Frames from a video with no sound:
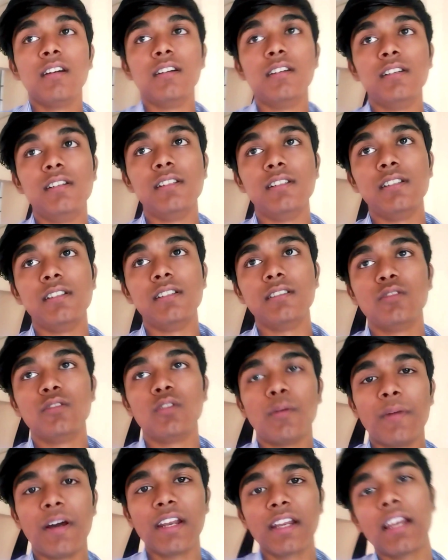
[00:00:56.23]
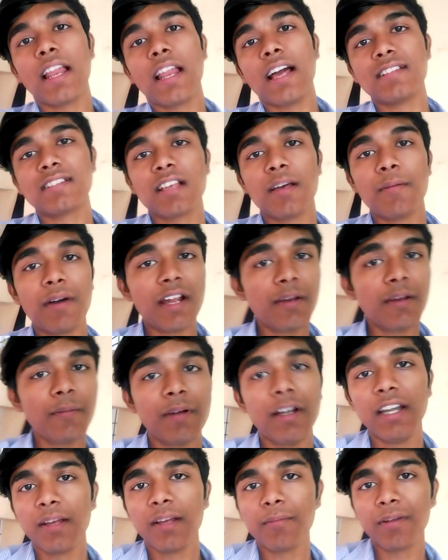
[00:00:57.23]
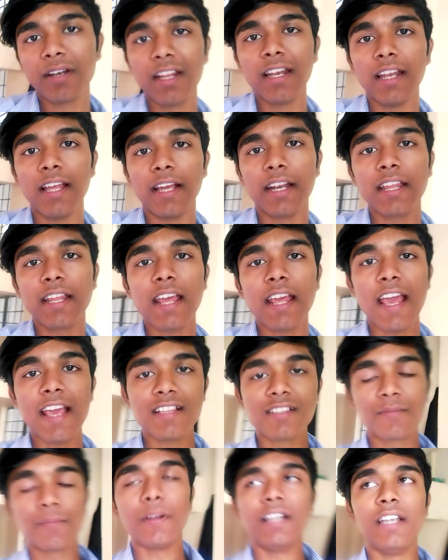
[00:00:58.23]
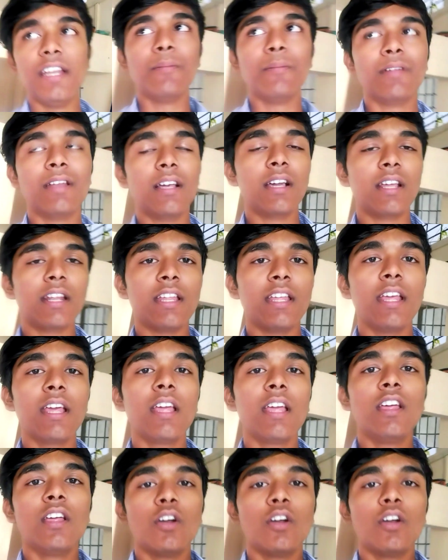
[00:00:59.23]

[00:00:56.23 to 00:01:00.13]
जो हमारी क्लास है हमारी बिल्डिंग में नहीं लग रही एस बिल्डिंग में लग रही है